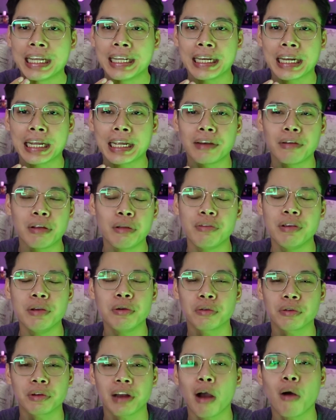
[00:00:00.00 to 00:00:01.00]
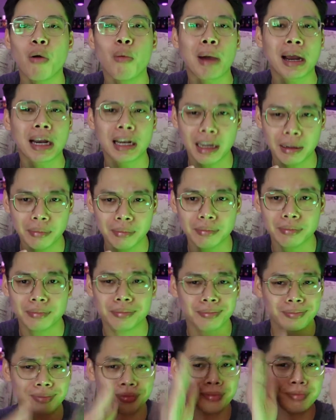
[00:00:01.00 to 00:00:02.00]
để này review đau mắt lắm
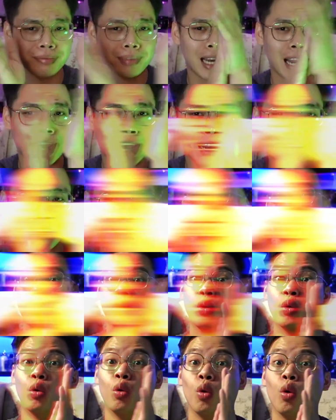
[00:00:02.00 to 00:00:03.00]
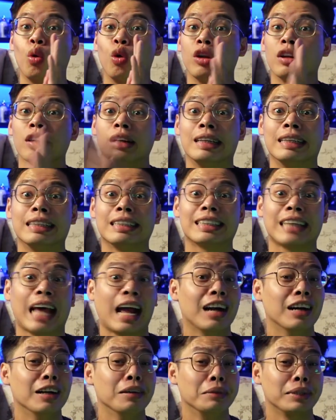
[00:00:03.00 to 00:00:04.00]
bật đèn
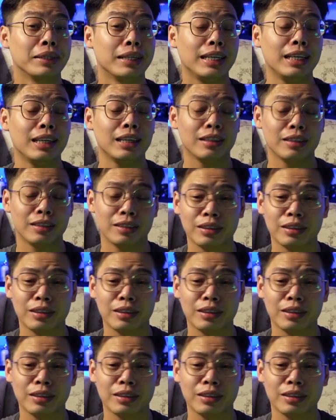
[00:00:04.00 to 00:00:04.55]
sáng hơn một tí